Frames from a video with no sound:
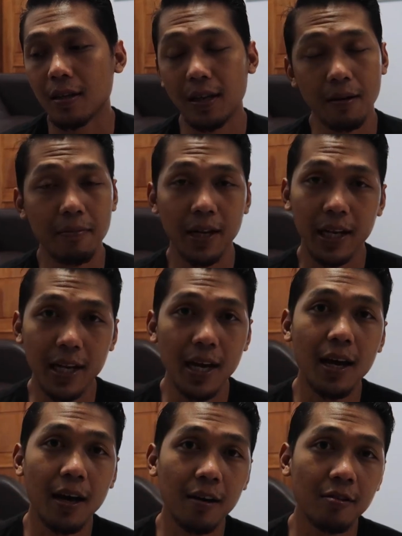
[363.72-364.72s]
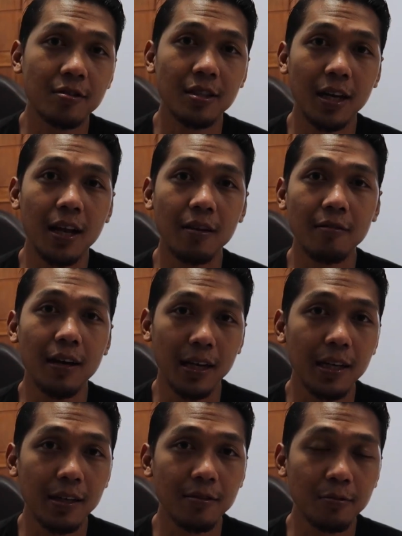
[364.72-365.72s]
ya mereka harus selalu
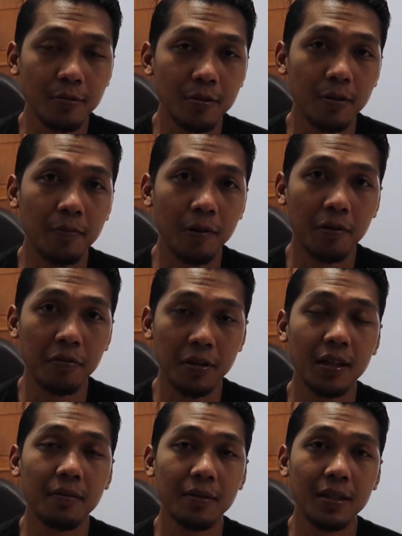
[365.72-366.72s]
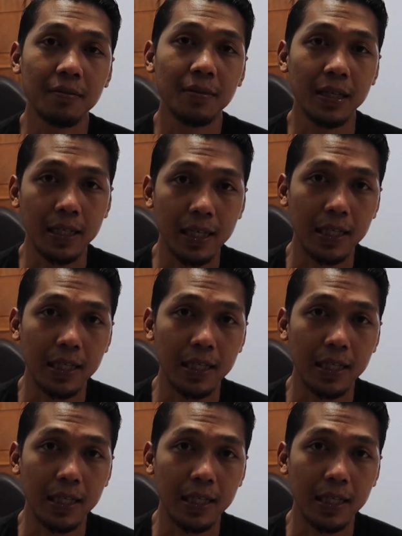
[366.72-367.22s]
ada untuk produknya teman-teman